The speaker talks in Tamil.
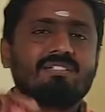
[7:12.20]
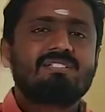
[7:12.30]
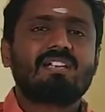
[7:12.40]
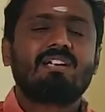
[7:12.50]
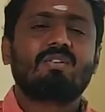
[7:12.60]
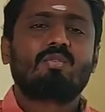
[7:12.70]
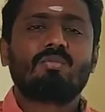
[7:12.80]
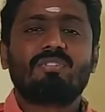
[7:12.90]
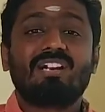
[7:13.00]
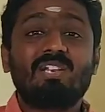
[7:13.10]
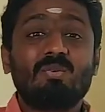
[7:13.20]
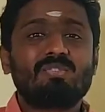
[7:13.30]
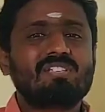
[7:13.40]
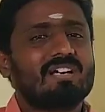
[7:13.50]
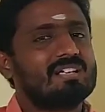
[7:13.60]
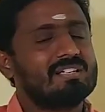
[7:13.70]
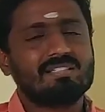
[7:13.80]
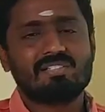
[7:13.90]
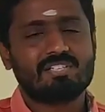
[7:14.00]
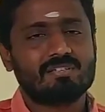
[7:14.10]
வந்து சைட்டோக்ரோம் ரெடியூஸ்டாக
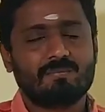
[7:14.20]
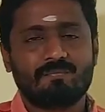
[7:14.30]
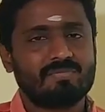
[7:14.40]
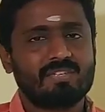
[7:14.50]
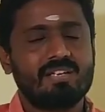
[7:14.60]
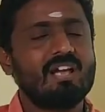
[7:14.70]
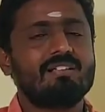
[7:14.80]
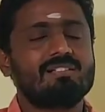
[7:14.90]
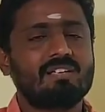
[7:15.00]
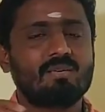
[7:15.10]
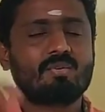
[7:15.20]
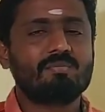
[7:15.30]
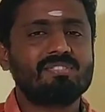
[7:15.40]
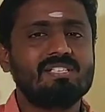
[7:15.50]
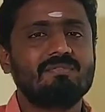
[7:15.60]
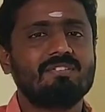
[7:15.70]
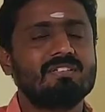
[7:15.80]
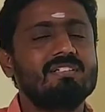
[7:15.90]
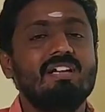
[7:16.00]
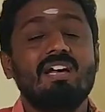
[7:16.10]
இருந்துச்சு இல்லையா சைட்டோக்ரோம் சி வந்து